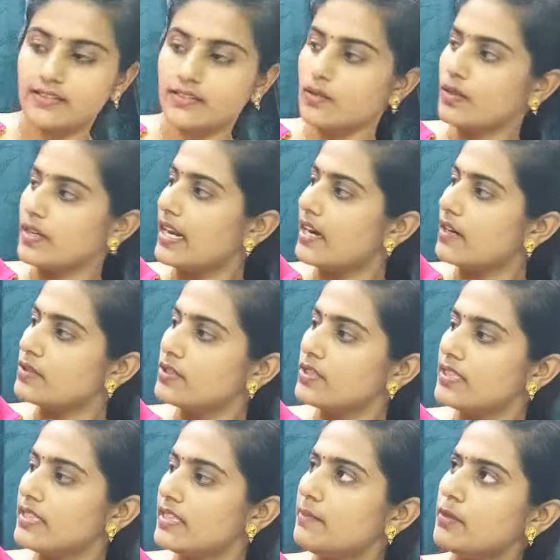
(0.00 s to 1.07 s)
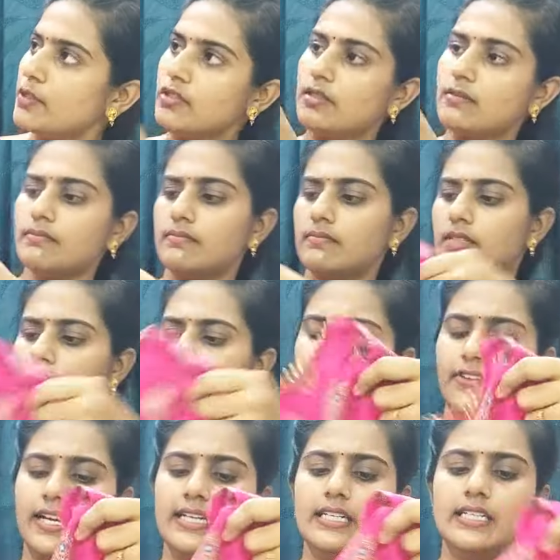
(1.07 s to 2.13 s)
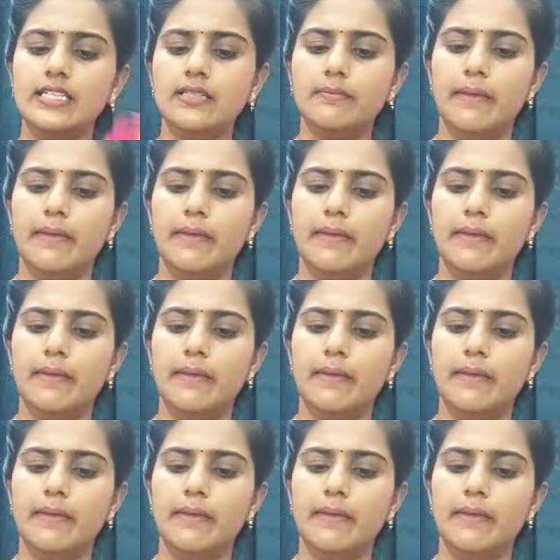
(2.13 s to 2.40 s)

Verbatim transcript: సో ఇలా వచ్చింది మొత్తం ఫ్రంట్